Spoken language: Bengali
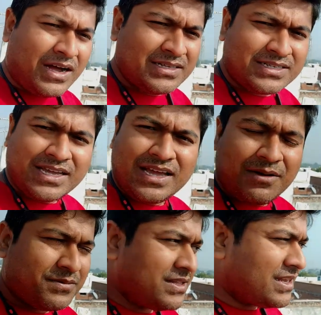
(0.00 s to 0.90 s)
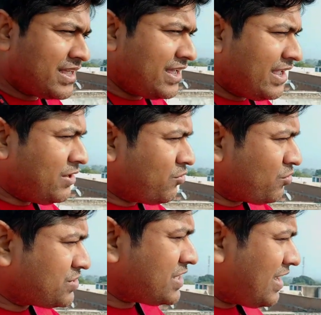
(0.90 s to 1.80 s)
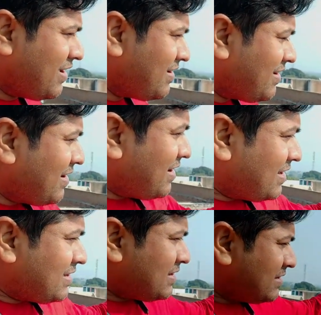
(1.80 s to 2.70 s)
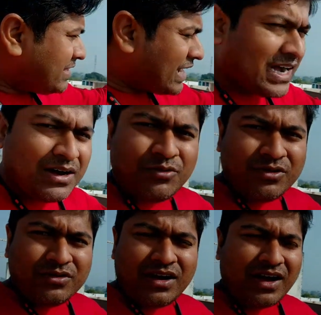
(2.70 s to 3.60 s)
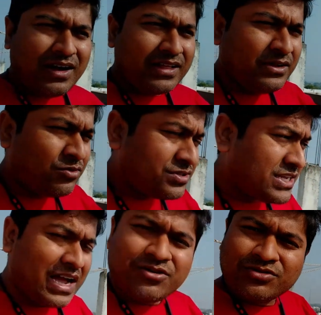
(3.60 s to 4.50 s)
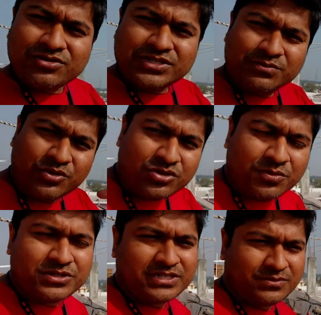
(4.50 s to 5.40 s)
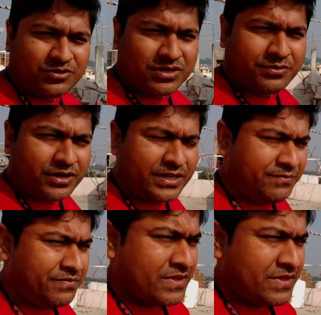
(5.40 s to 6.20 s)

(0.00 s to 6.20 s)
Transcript: আজকে আপনাদেরকে এই ওরচা দেখাবো আর এই ওরচা এখন হচ্ছে মধ্যপ্রদেশের মধ্যে পড়ে